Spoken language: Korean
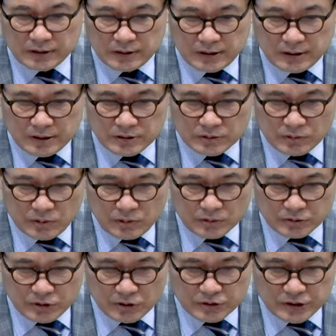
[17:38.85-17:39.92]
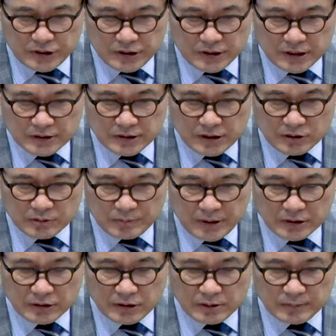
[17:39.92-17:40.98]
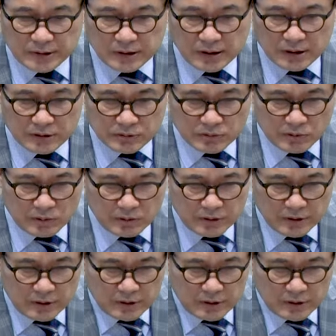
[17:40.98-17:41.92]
그래가지고 정신이상자로 판결을 받아가지고